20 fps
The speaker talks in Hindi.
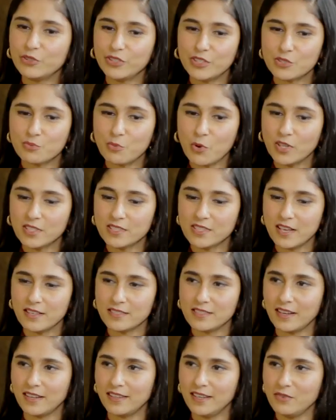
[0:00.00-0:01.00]
तो रिस्पॉन्स
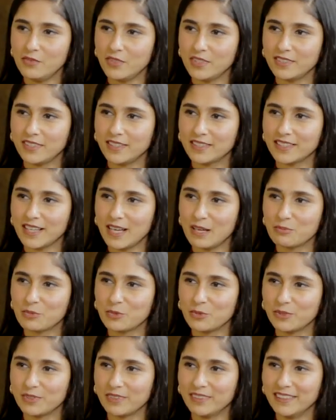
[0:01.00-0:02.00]
कैसा आ रहा है फितरत का
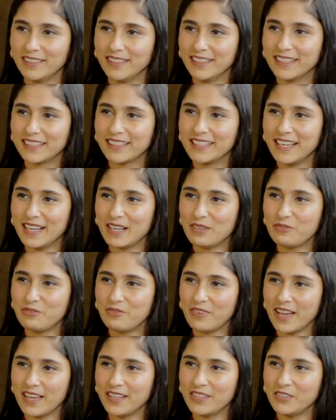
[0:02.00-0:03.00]
आपको क्या
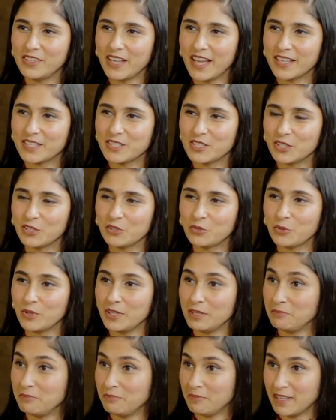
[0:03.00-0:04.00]
फैन रिएक्शन
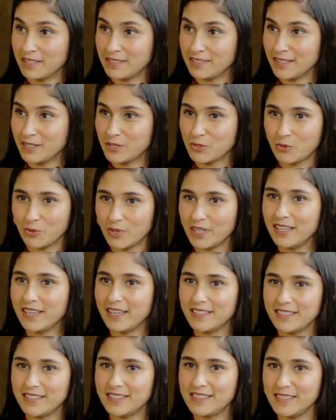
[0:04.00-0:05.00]
कोई मैसेज तो कोई
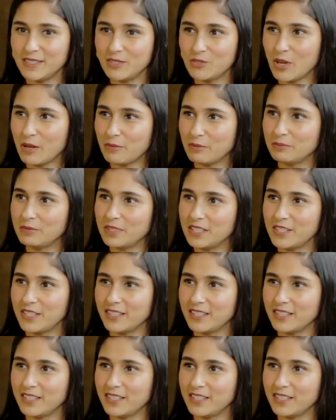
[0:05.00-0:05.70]
ऐसी चीज़ जो आप हमसे